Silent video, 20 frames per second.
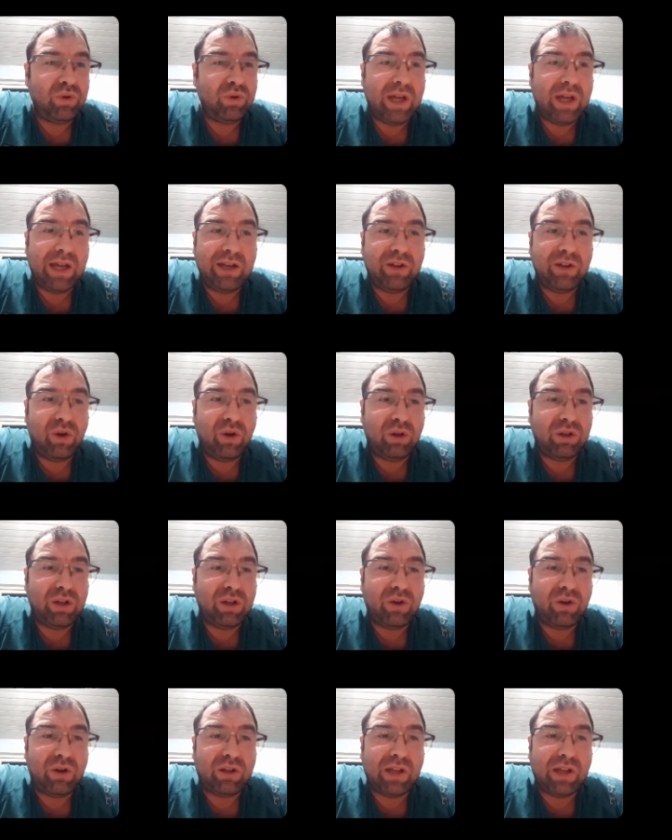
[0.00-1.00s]
da hani yolda
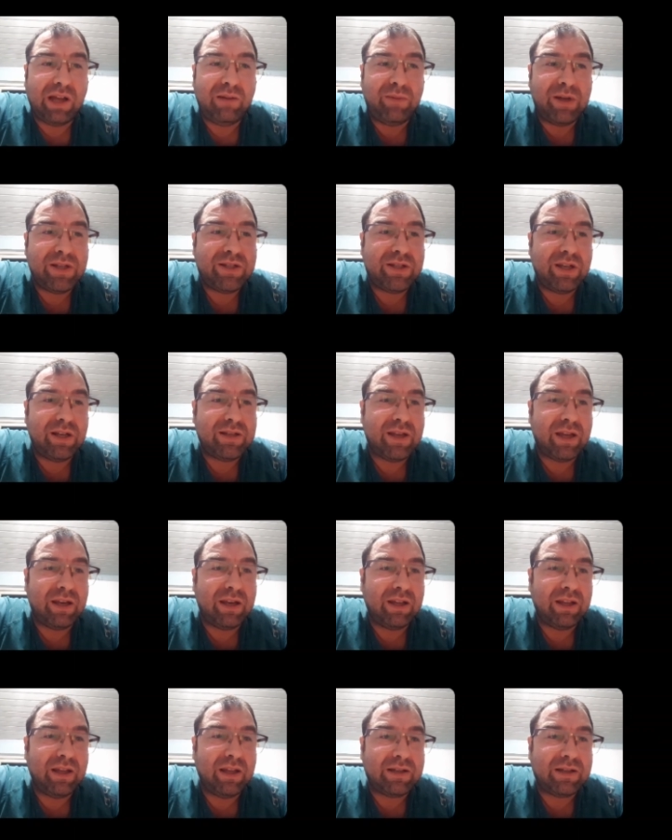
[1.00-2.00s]
gör Dalmatçalı
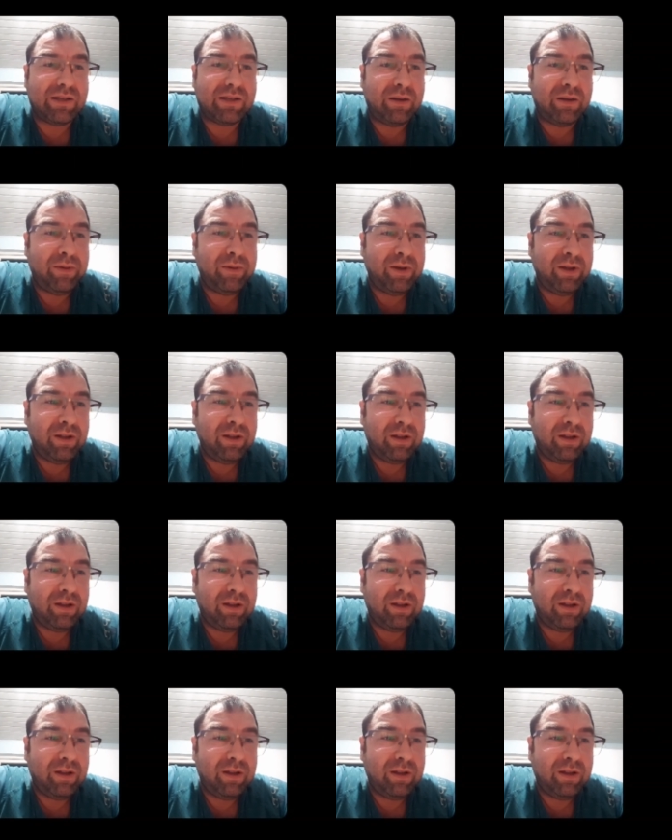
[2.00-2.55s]
zannedersin ama.